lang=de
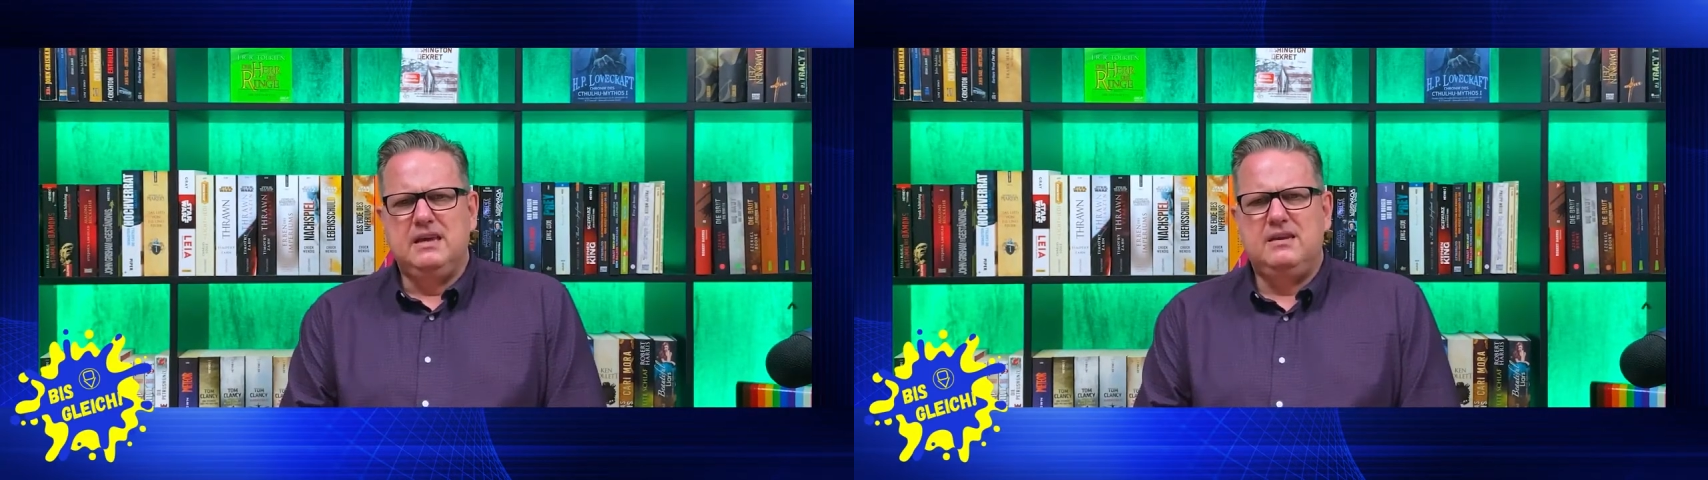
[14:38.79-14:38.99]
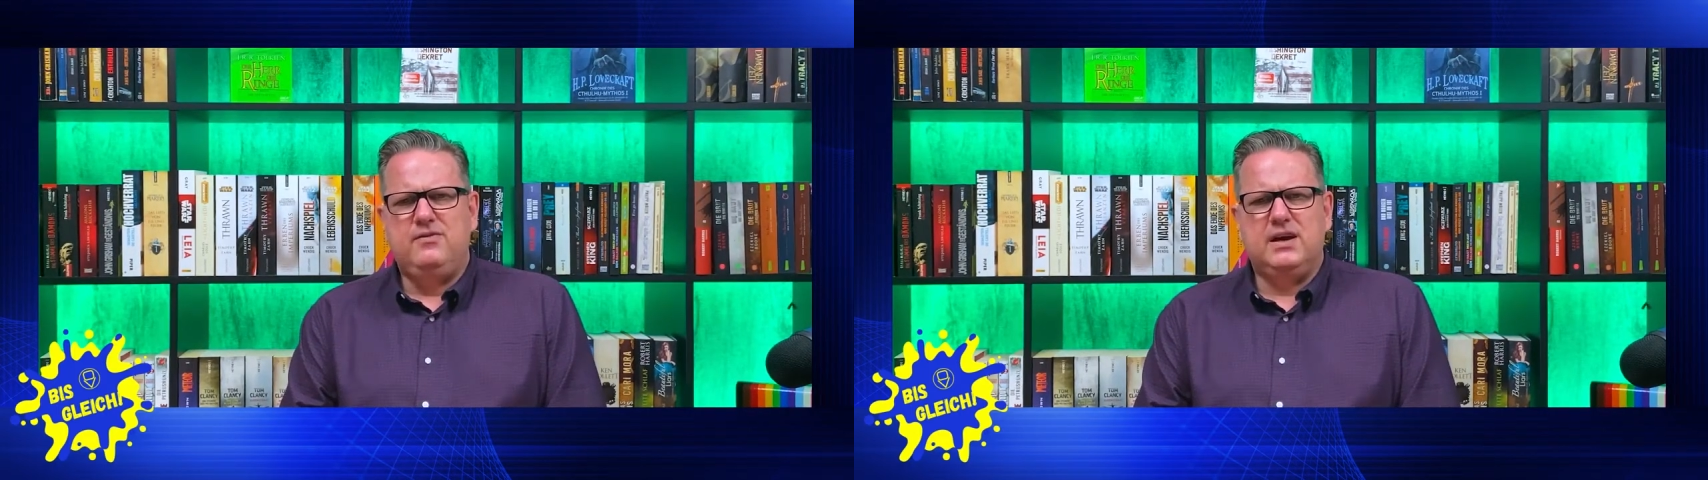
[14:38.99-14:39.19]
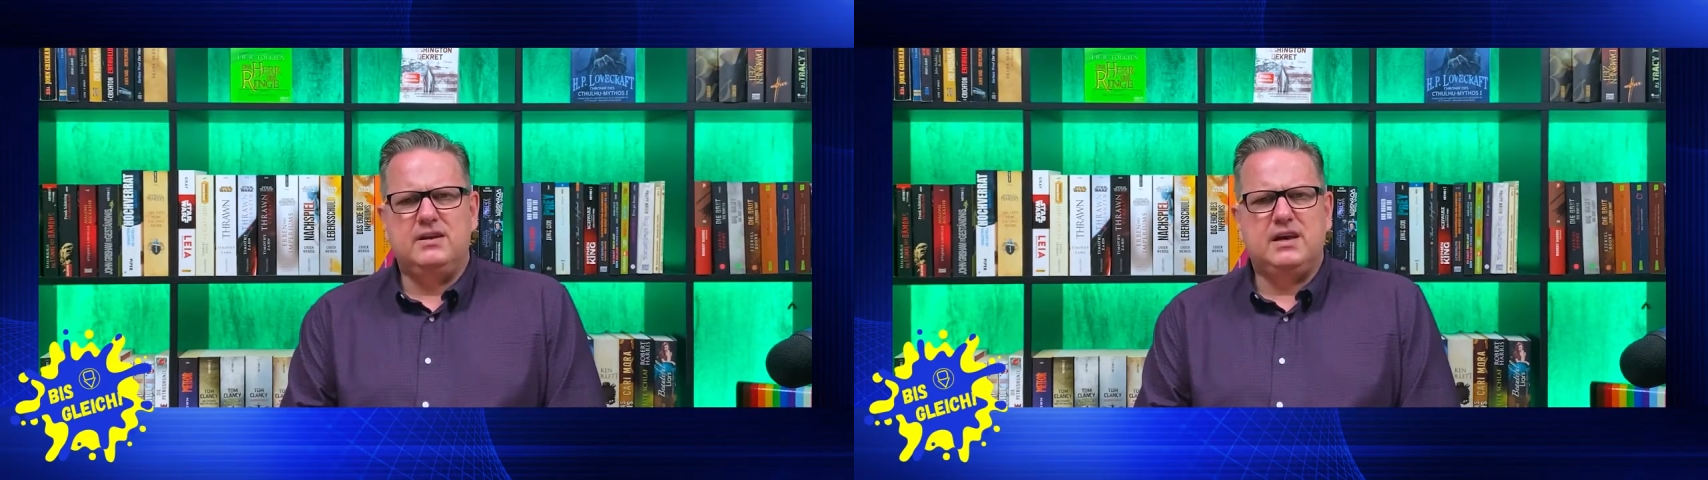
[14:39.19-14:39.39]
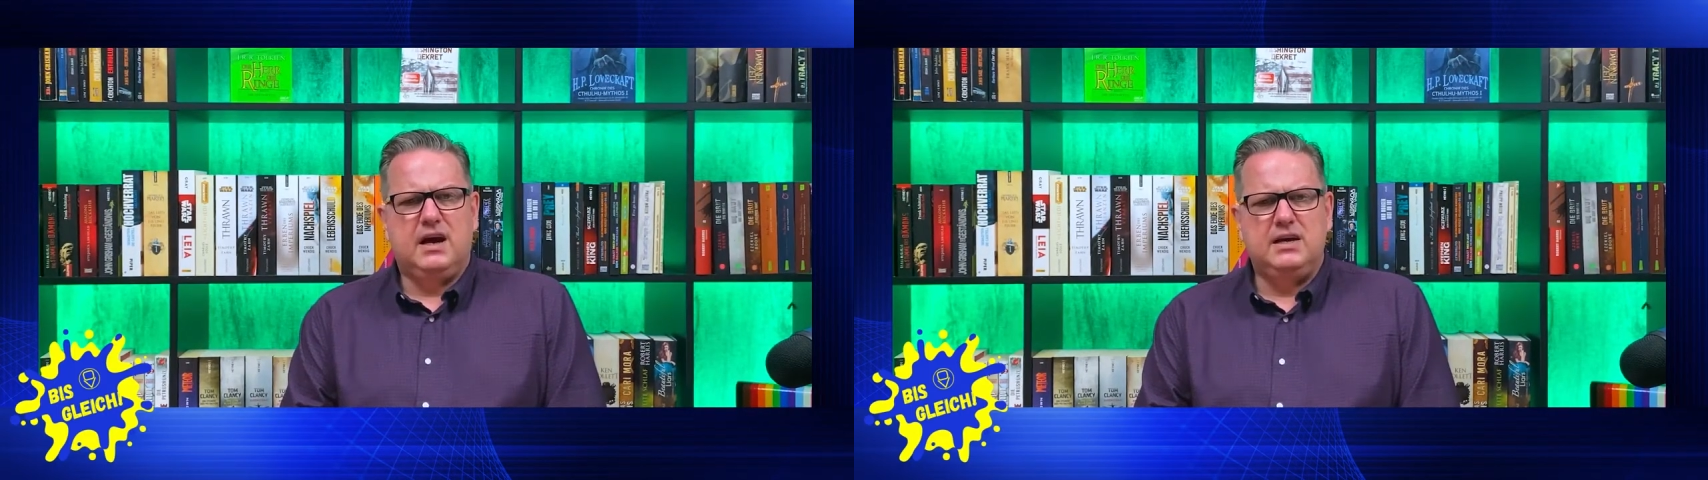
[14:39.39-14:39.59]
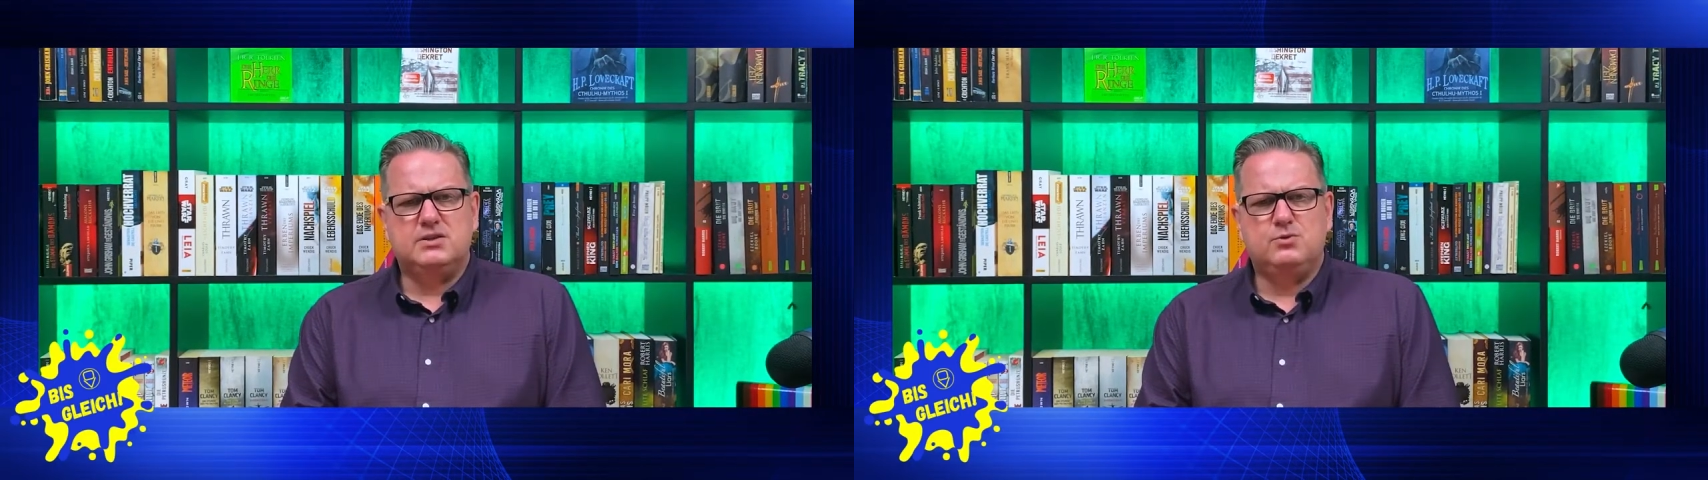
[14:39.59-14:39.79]
die während der
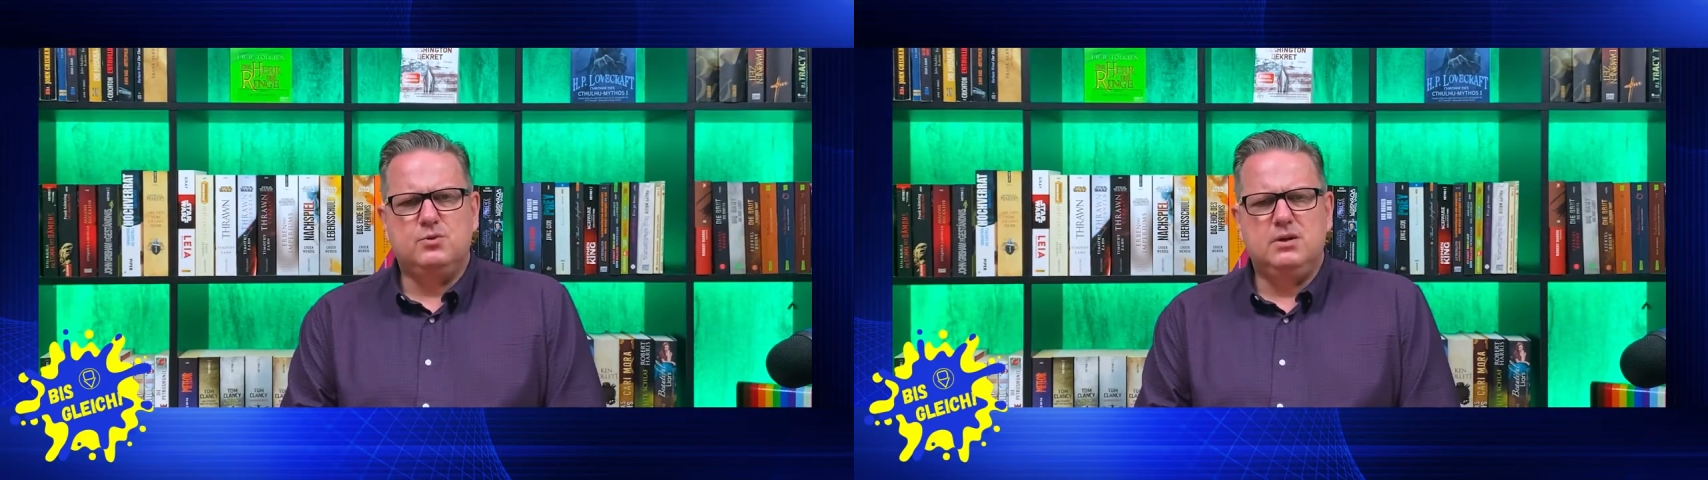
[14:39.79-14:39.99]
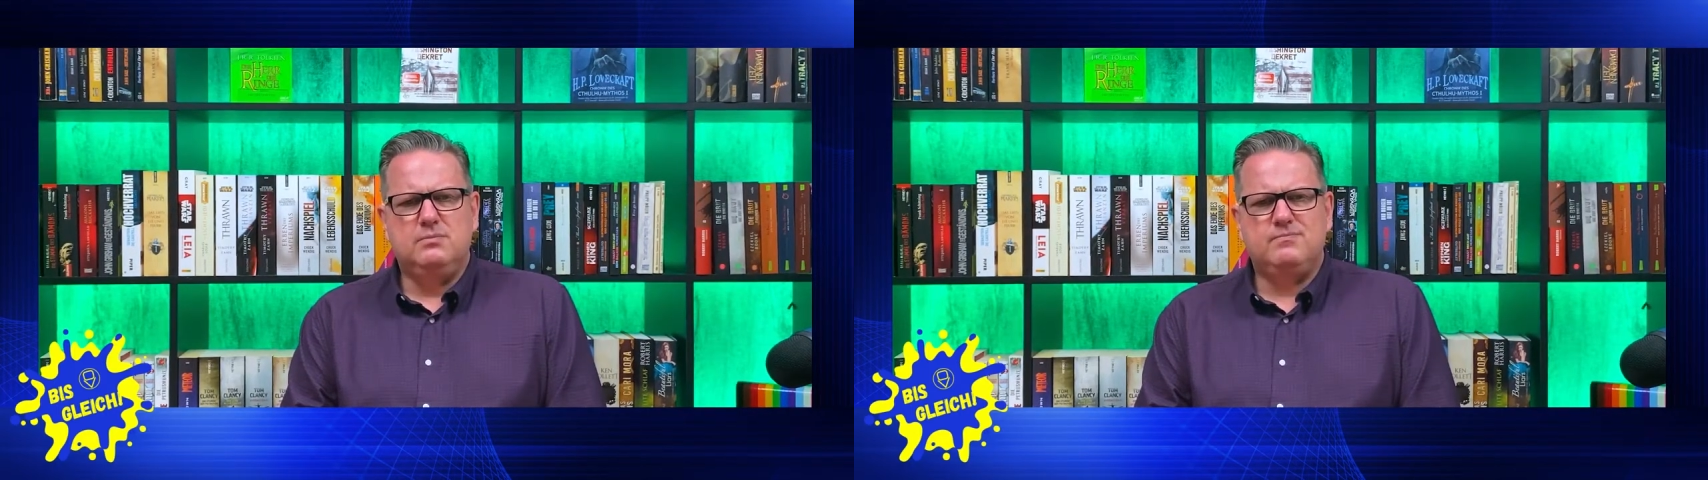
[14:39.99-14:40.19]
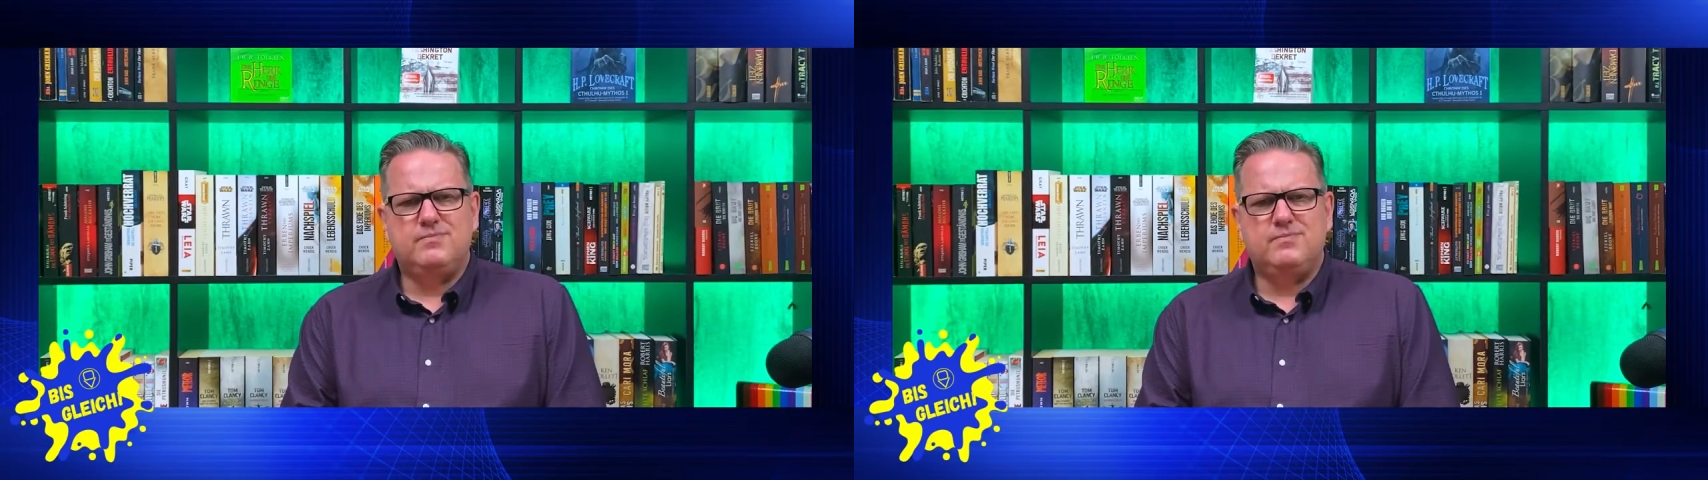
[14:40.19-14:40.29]
Highschool